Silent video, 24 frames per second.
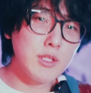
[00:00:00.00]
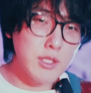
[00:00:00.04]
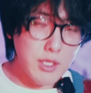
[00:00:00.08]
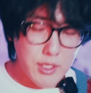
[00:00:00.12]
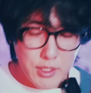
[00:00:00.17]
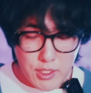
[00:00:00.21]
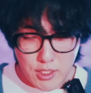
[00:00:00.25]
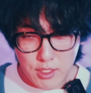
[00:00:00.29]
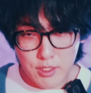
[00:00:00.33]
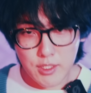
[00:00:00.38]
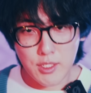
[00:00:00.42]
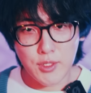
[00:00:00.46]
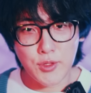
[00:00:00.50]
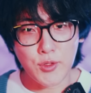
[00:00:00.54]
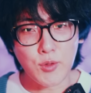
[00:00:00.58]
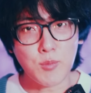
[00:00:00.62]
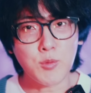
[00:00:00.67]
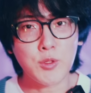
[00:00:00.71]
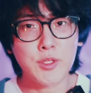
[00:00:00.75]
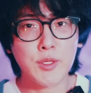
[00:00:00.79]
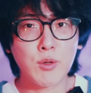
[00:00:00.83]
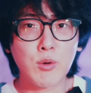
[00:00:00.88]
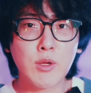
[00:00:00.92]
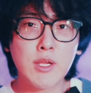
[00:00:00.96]
りだなぁなんて
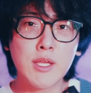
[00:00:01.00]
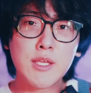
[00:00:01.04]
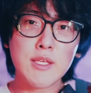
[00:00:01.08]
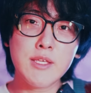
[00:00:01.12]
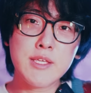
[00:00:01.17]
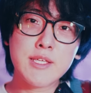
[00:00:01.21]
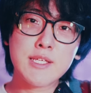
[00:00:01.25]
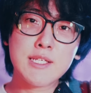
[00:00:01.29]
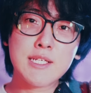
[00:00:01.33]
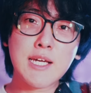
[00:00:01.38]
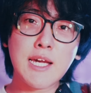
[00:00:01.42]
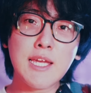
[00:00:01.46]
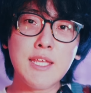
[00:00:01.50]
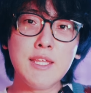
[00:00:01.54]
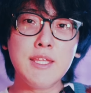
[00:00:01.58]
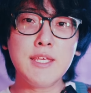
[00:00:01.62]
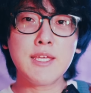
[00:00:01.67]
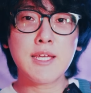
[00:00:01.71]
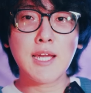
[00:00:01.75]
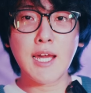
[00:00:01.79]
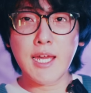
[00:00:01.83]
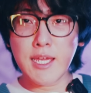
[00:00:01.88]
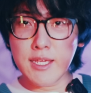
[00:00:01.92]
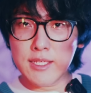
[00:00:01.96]
思って、これいっかい、
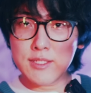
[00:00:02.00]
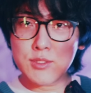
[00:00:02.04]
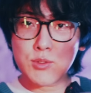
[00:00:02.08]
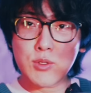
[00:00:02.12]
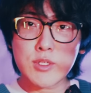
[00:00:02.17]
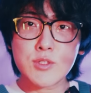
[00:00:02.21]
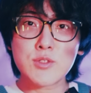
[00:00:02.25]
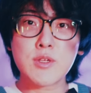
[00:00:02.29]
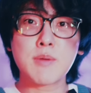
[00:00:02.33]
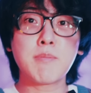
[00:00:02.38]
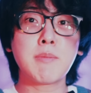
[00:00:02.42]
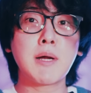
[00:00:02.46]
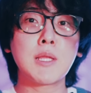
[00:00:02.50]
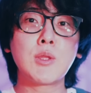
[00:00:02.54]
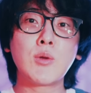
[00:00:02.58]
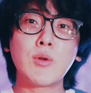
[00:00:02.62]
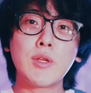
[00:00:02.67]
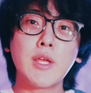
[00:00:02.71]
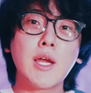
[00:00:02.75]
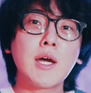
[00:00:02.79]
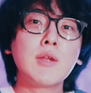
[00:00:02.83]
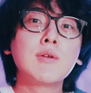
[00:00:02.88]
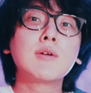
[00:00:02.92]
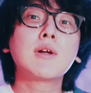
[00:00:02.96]
にかいそれぞれ間
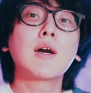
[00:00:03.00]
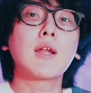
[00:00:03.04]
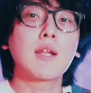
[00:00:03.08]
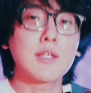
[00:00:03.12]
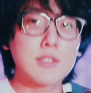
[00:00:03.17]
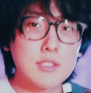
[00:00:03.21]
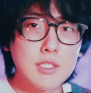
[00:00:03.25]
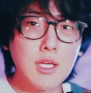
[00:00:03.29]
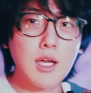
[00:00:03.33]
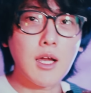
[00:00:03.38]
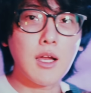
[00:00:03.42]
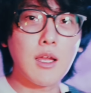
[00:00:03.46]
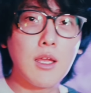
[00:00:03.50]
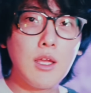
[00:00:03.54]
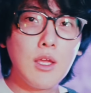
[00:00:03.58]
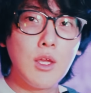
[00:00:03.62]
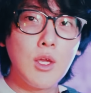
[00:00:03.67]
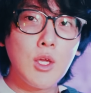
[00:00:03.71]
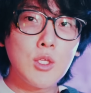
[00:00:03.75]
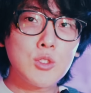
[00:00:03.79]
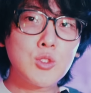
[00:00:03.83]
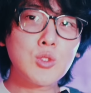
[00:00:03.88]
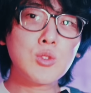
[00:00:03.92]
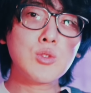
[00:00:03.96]
取りあるからさ、
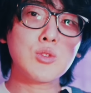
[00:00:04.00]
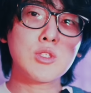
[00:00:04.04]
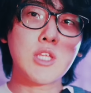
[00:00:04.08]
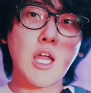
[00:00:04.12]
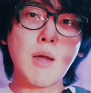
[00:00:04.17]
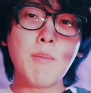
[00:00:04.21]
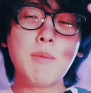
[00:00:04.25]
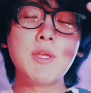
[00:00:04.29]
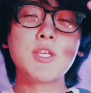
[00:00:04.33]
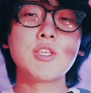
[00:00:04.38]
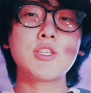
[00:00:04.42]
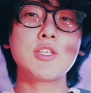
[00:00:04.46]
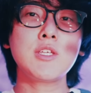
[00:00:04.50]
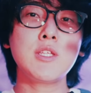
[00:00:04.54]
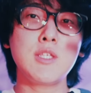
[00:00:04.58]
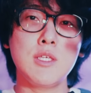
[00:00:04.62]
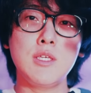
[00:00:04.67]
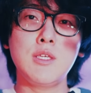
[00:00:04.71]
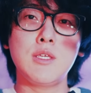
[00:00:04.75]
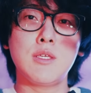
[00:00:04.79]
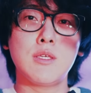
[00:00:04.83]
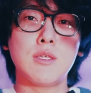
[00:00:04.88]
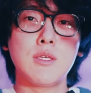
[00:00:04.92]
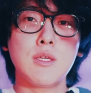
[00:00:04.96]
ちょっと試し
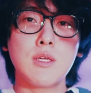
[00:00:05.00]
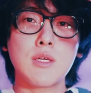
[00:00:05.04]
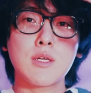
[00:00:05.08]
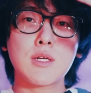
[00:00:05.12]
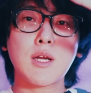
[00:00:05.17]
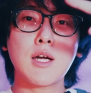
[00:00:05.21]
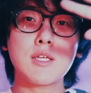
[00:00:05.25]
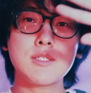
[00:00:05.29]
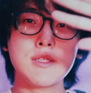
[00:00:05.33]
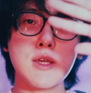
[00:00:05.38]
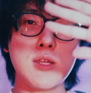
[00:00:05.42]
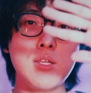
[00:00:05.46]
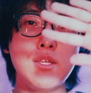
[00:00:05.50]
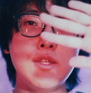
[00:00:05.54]
に重